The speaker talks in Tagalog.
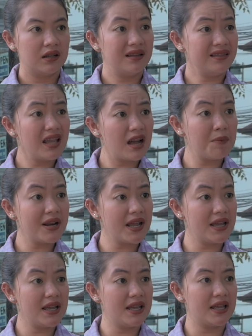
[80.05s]
Hindi ka ba
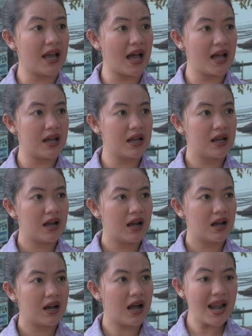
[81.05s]
nahihiya?
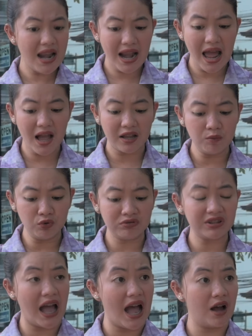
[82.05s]
Kalalaki mong
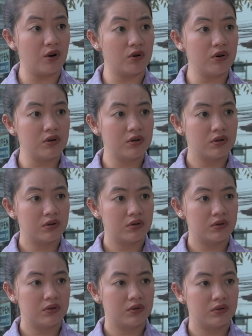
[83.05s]
tao?
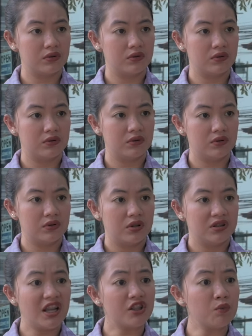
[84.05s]

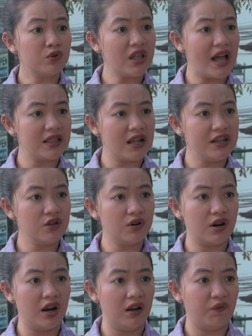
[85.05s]
Dito mo dadalhin yung
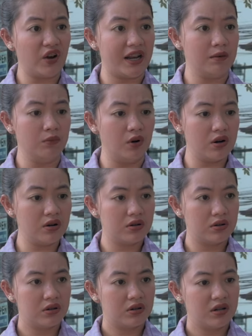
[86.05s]
girlfriend mo?
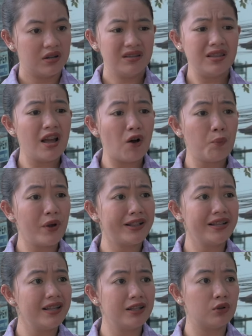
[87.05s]
Hindi ako
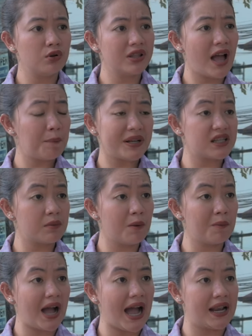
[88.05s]
pwede dito. Dapat sa
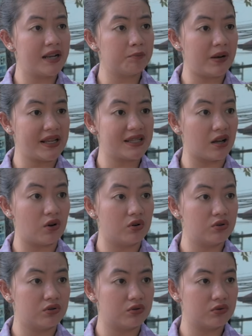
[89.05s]
mamahaling place
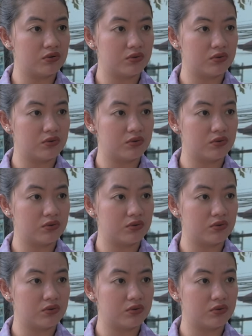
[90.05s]
ako, no?